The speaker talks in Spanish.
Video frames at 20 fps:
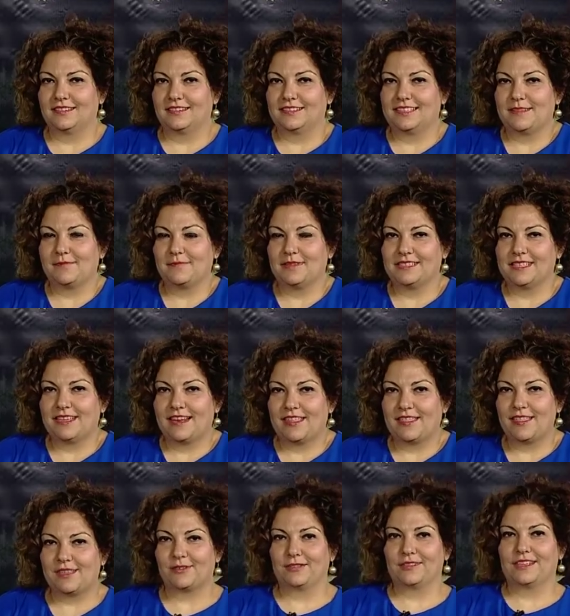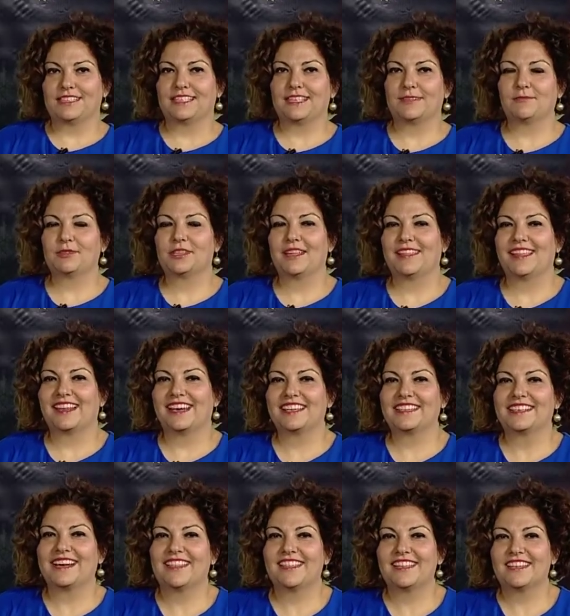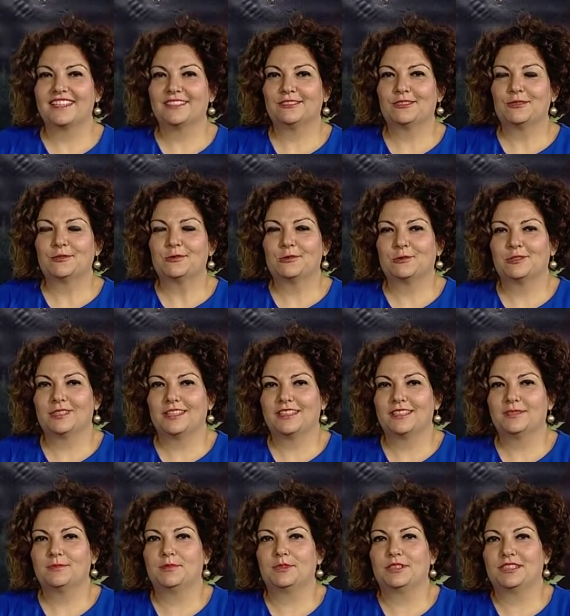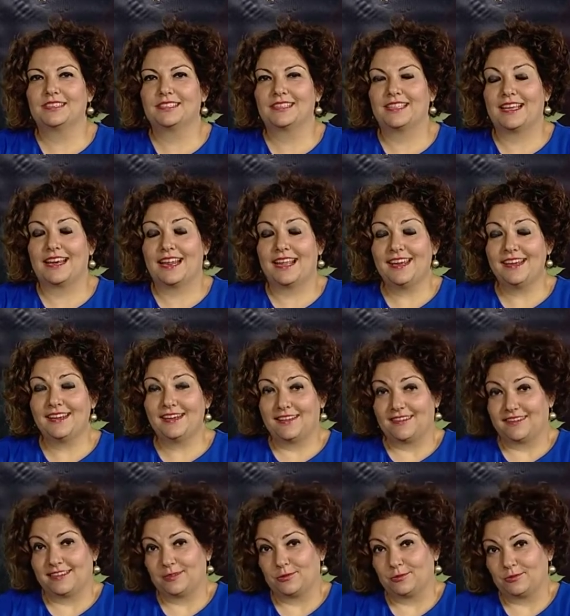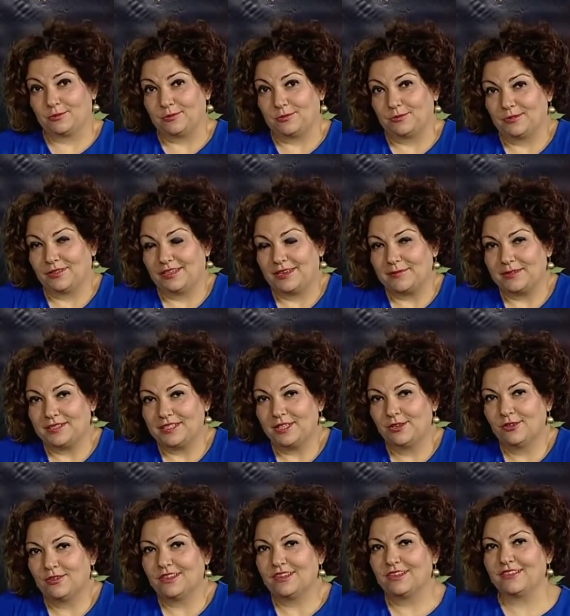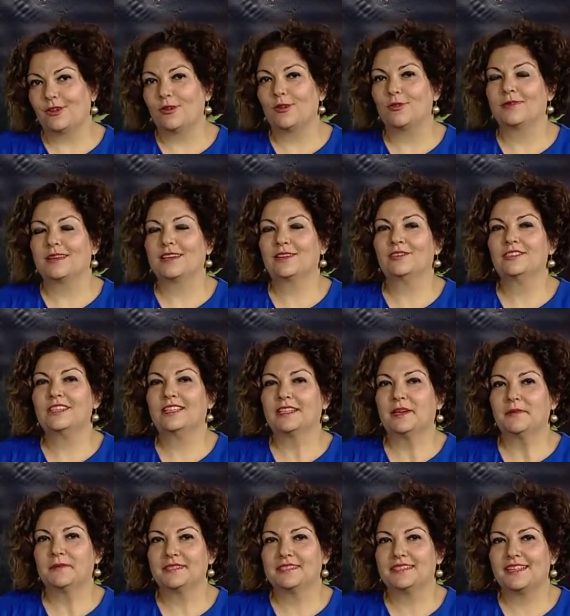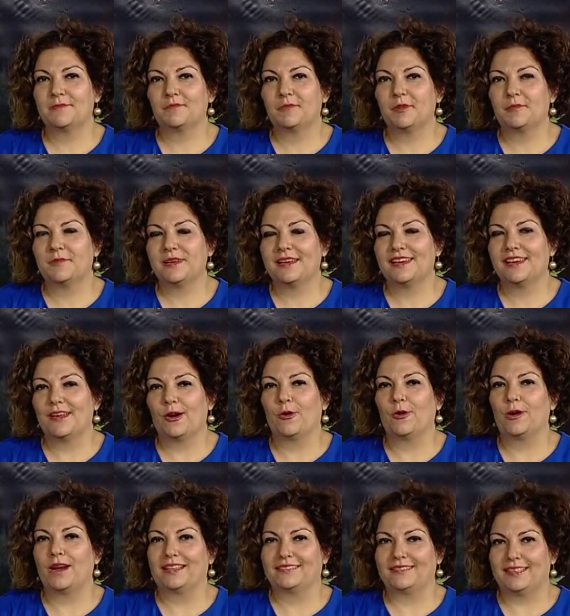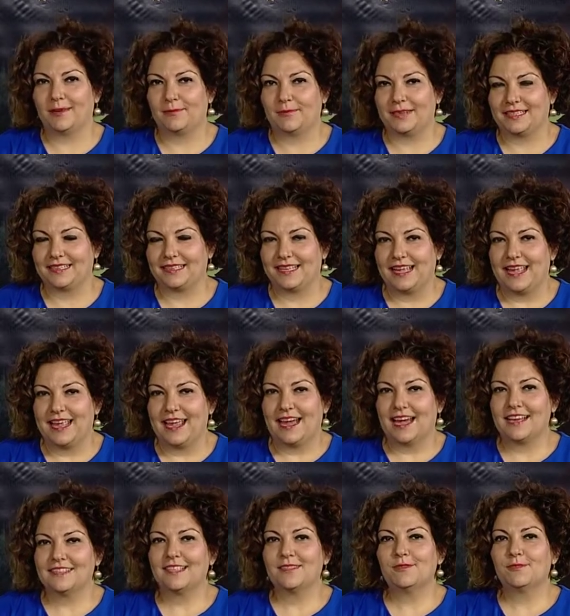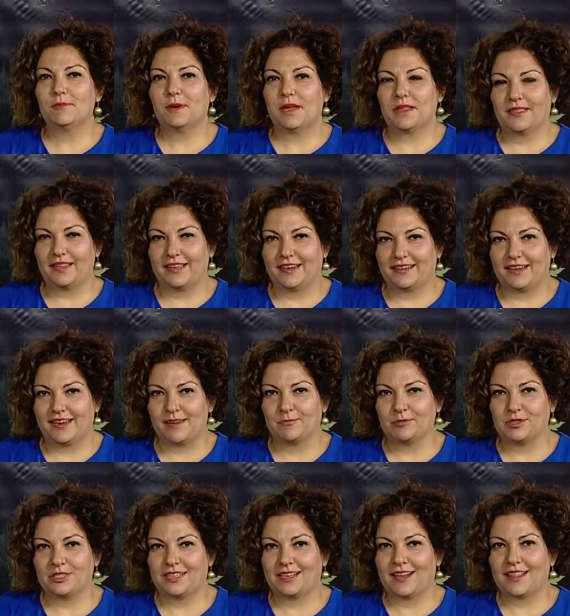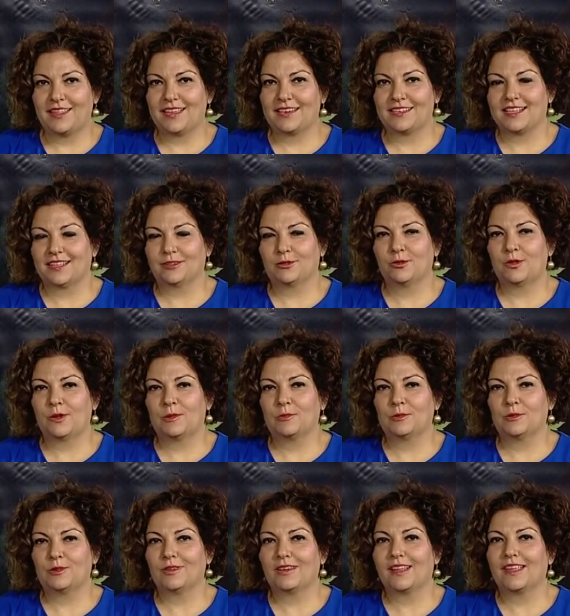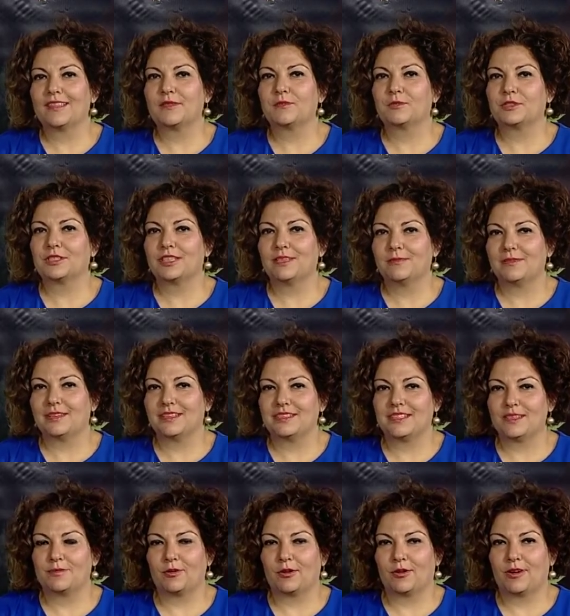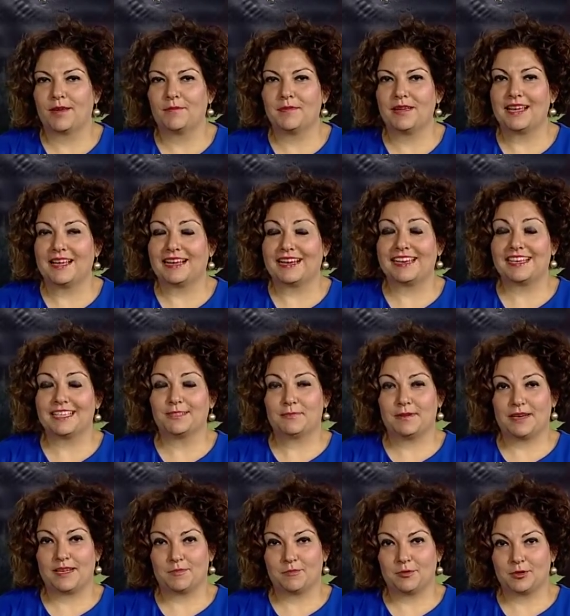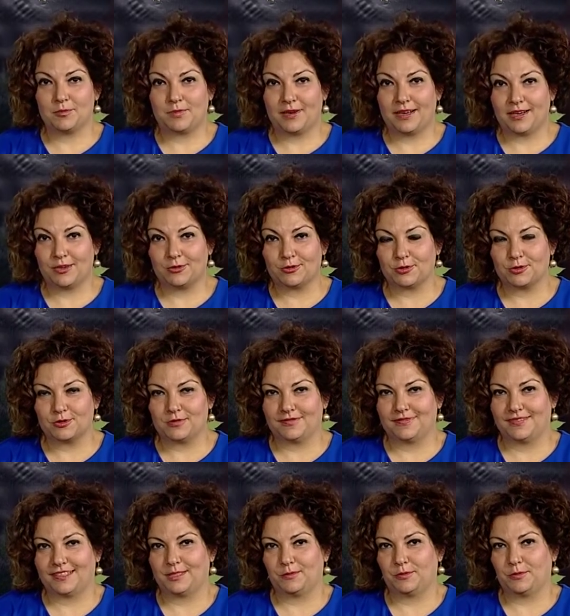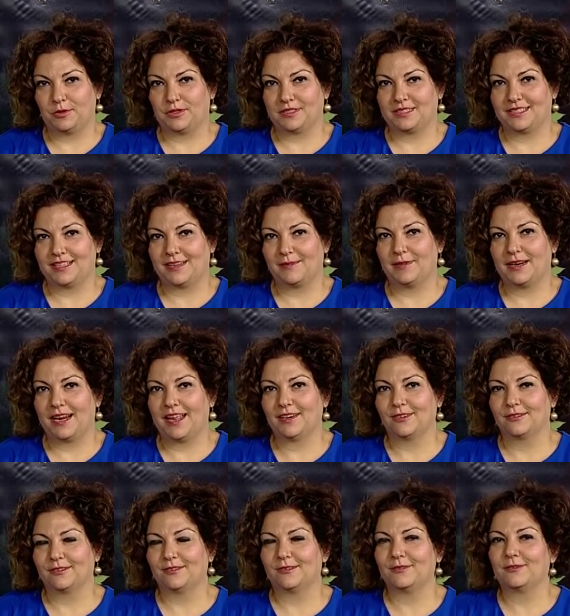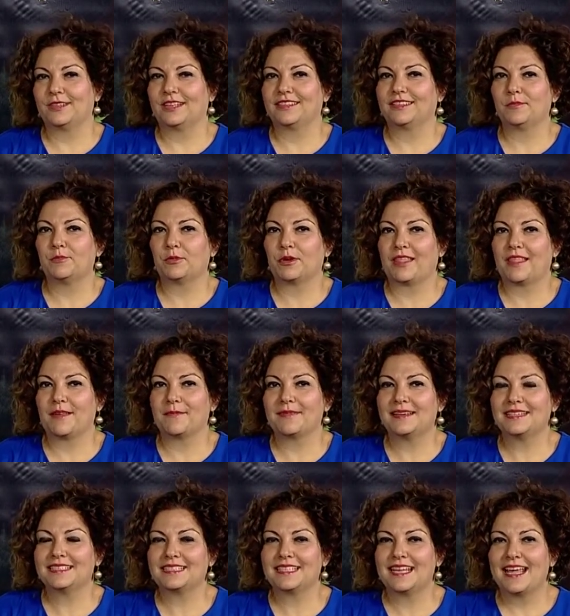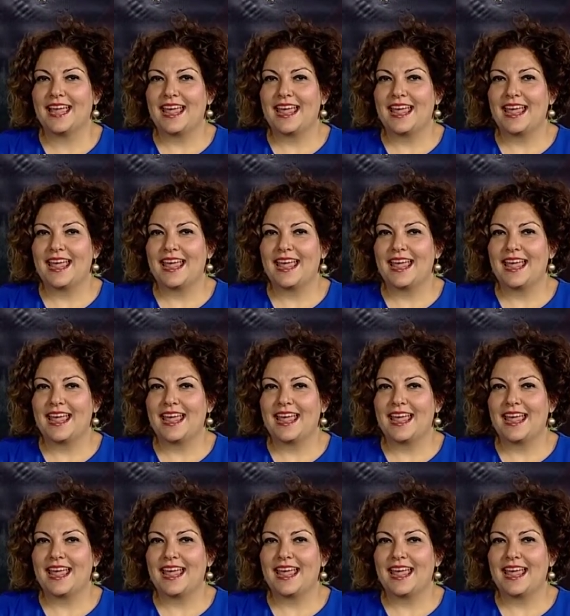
sin más dilación, les tenemos que dar las gracias a todos ustedes por estar ahí en su televisión o vernos a través del móvil o la tablet. Ha sido un placer y muchas gracias a todo el mundo que hace posible este programa y esperemos vernos después del verano, una temporada más